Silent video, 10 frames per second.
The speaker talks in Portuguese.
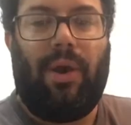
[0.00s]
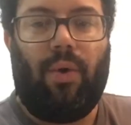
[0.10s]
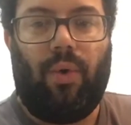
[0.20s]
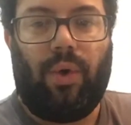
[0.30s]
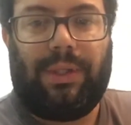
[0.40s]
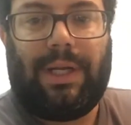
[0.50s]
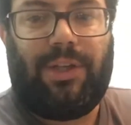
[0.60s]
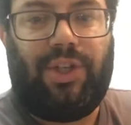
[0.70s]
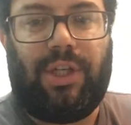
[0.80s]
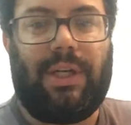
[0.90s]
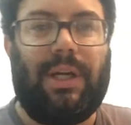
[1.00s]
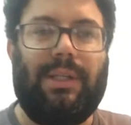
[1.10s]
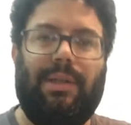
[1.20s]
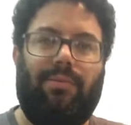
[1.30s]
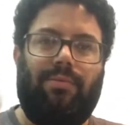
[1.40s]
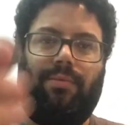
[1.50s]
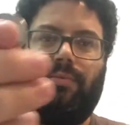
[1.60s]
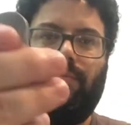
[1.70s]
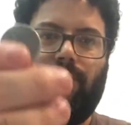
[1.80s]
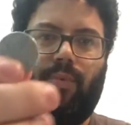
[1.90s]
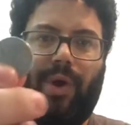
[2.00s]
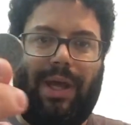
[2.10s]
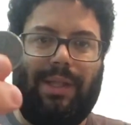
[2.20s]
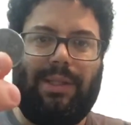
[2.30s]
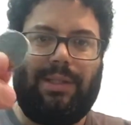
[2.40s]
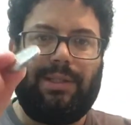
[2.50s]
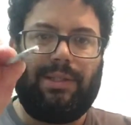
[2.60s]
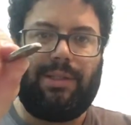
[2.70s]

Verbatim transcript: Outra dica são moedas,